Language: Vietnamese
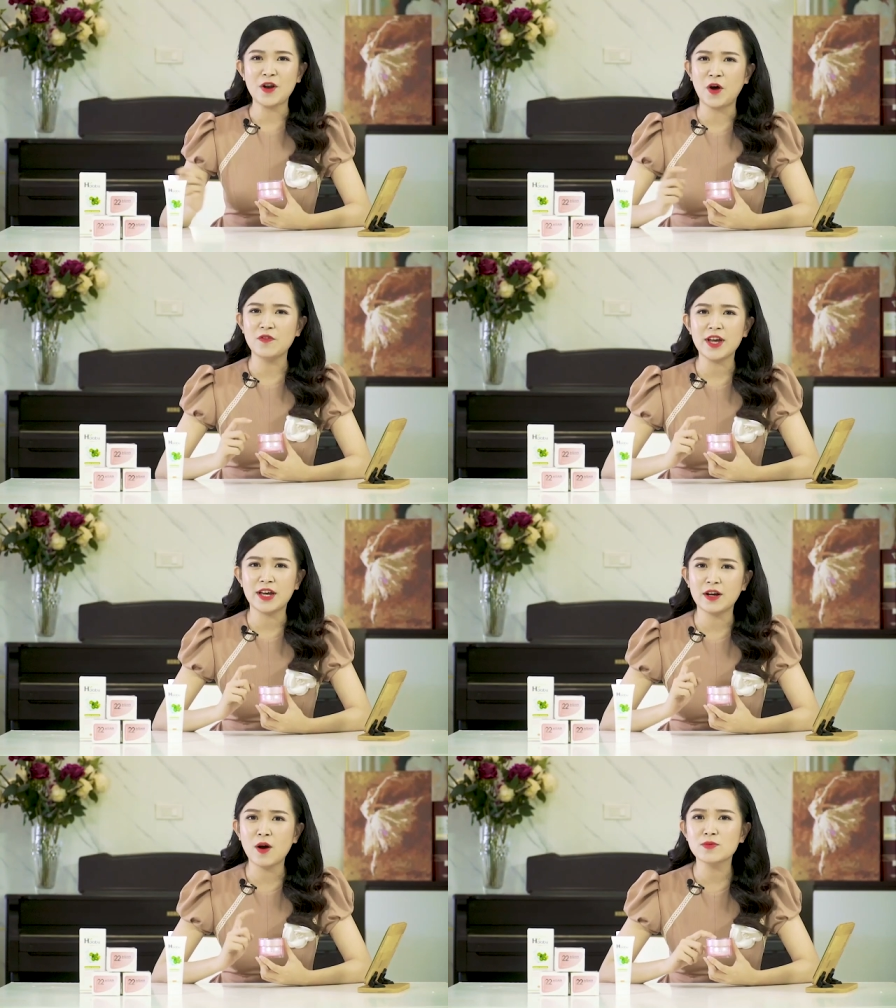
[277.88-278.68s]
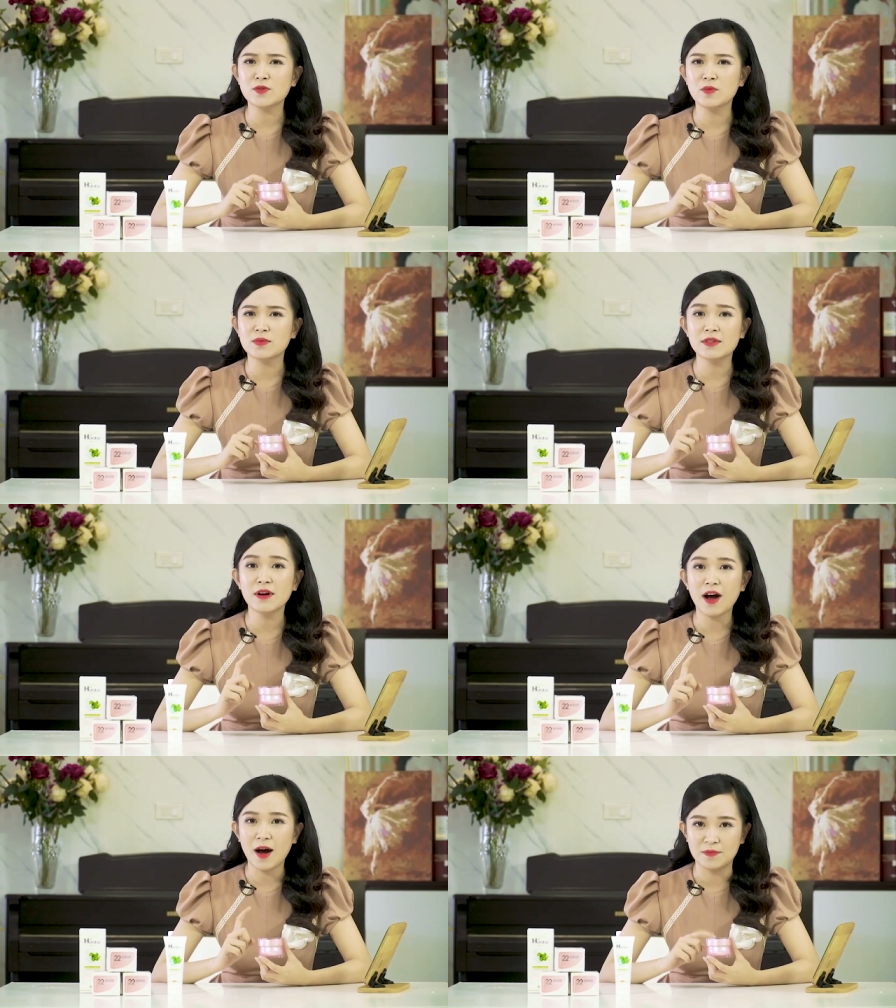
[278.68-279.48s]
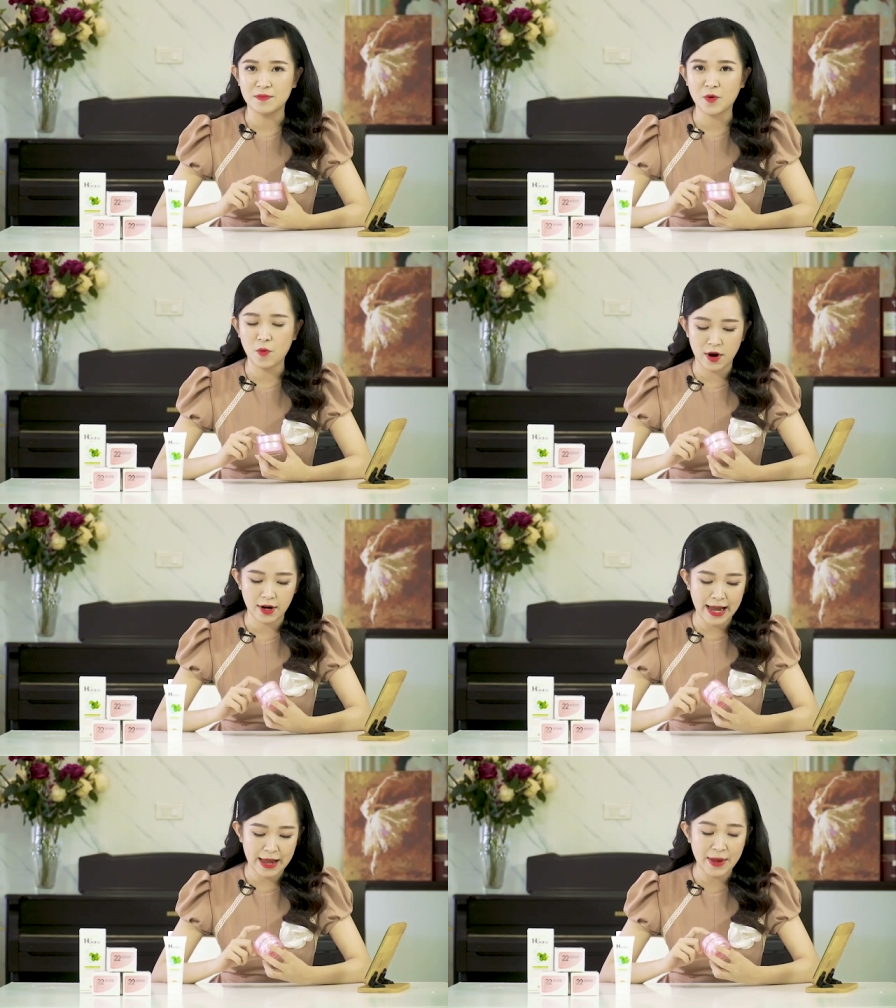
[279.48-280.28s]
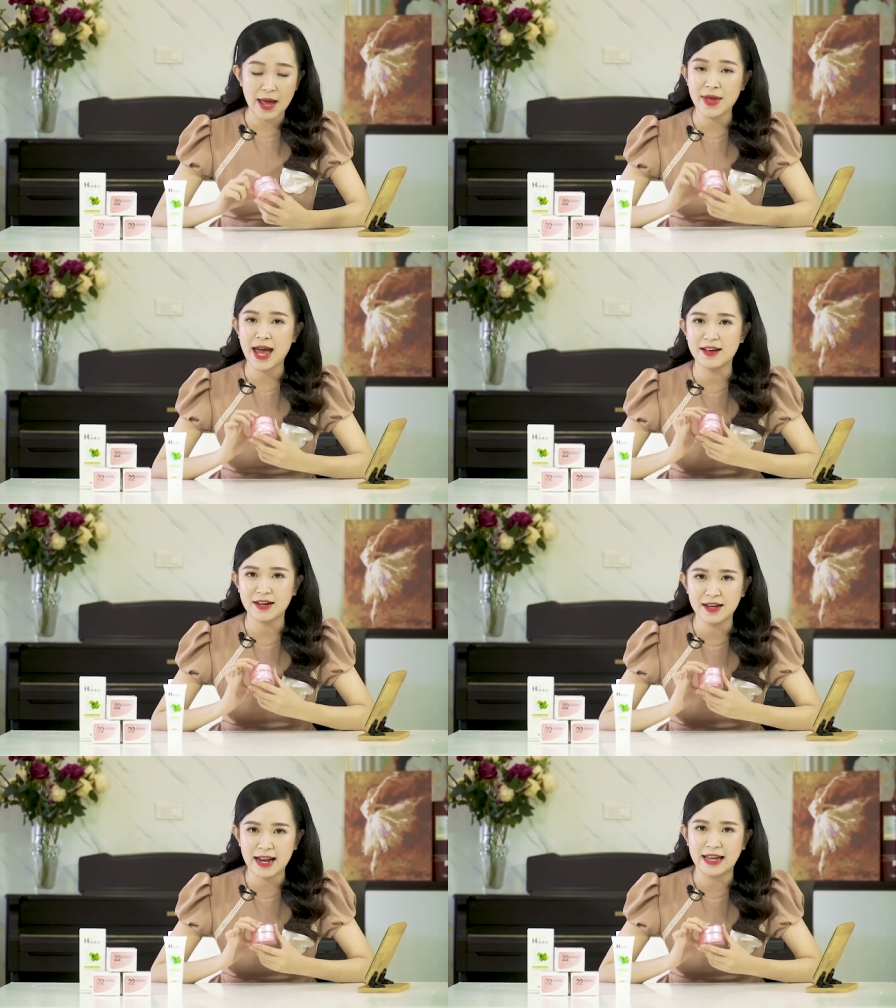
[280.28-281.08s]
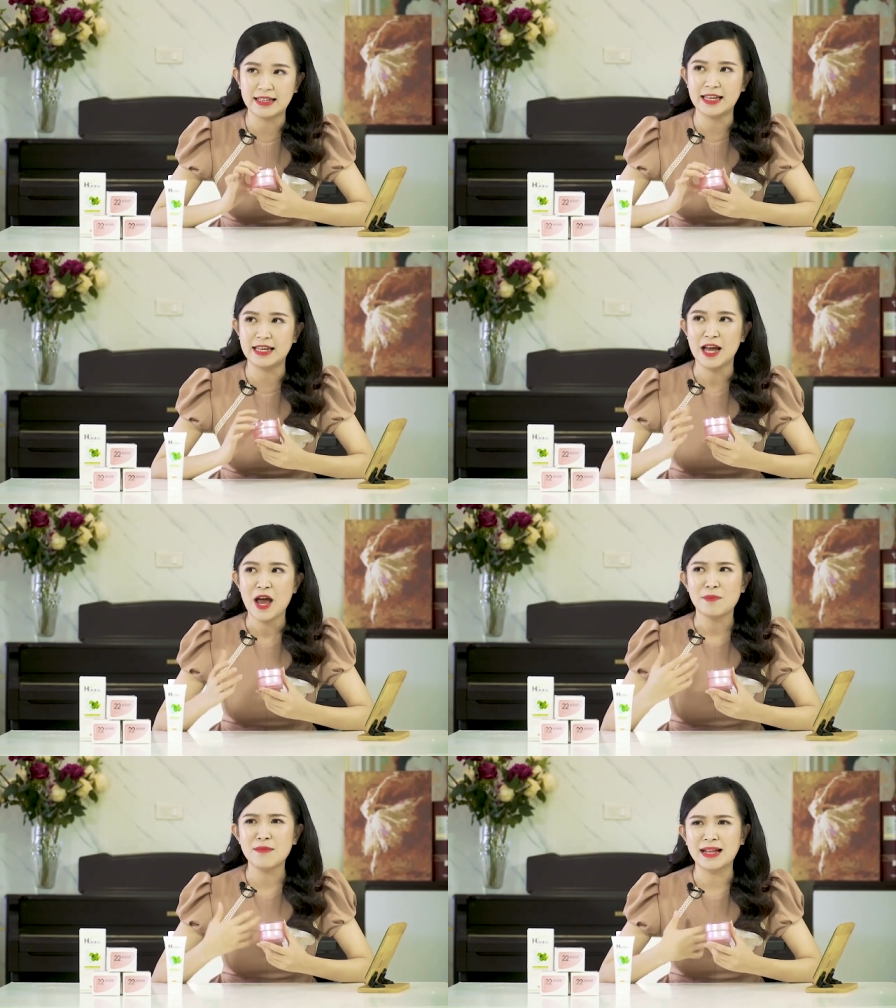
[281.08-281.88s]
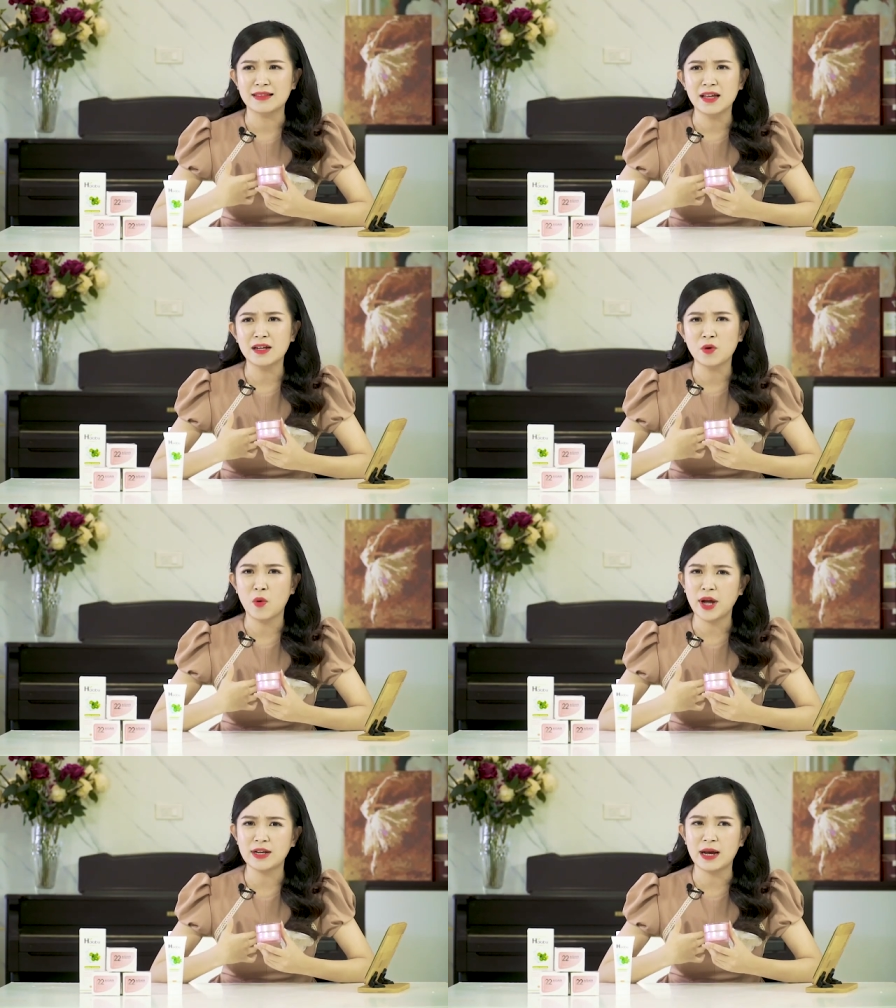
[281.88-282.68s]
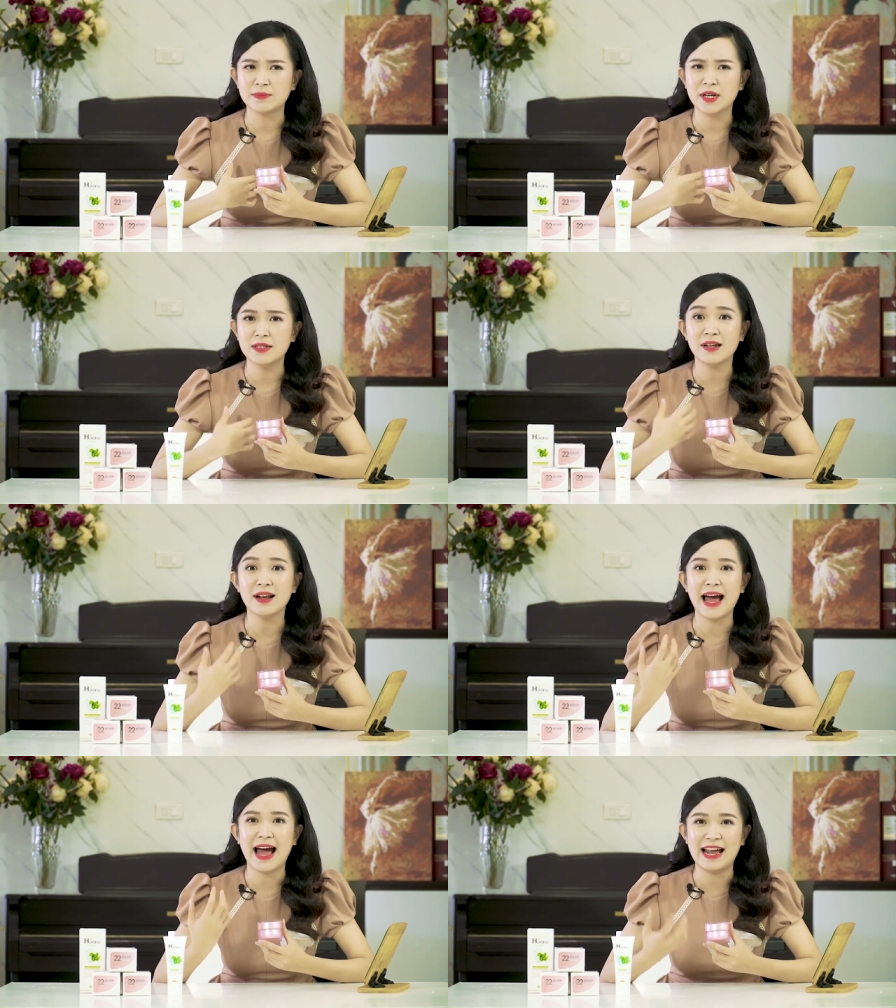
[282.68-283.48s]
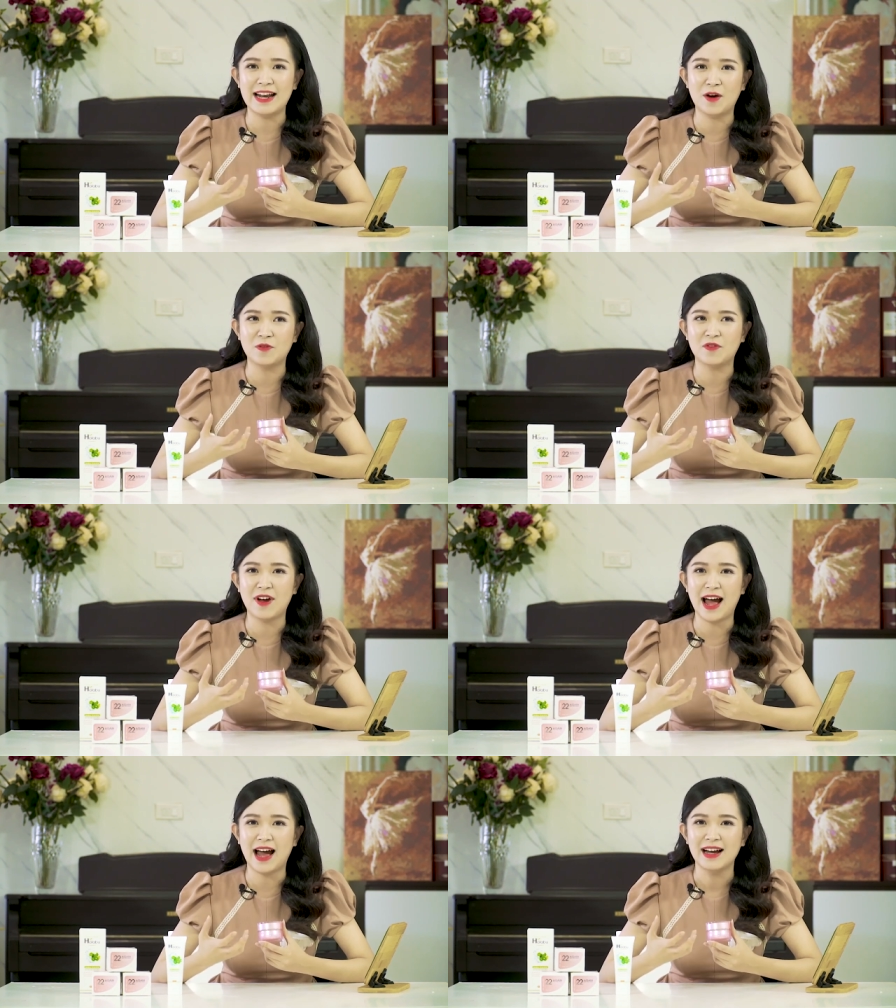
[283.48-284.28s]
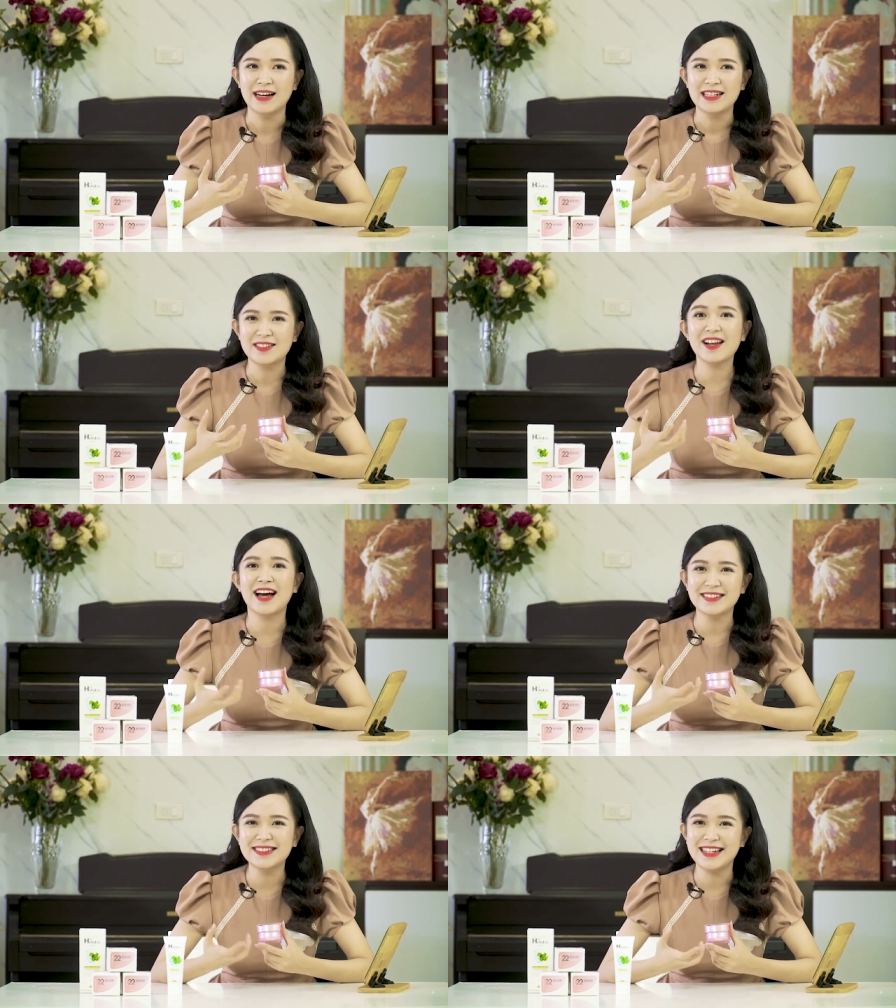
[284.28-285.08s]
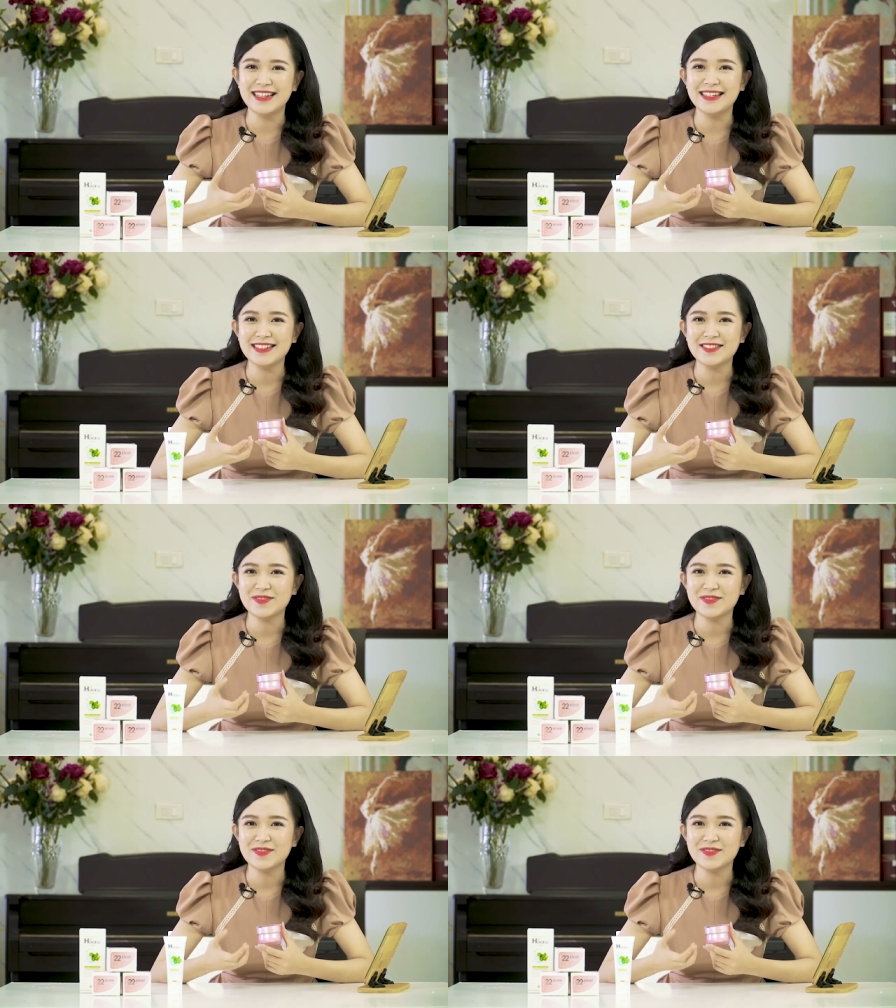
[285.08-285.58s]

Nói về cái công dụng dưỡng ẩm của kem hai mươi hai Again này thì bản thân của Anh cảm thấy rất là hài lòng và rất là ưng ý.